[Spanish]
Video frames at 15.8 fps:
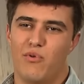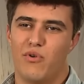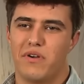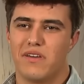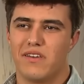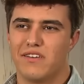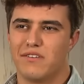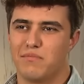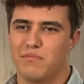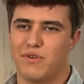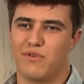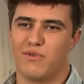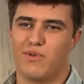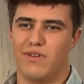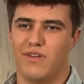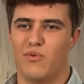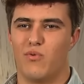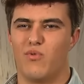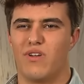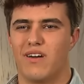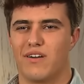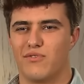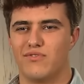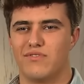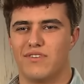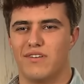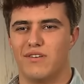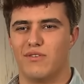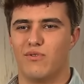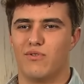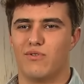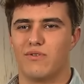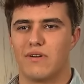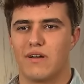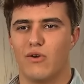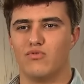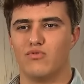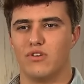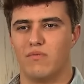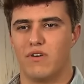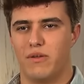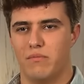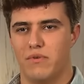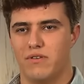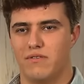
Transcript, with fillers: mujeres, pero ninguna ha conseguido cautivarme.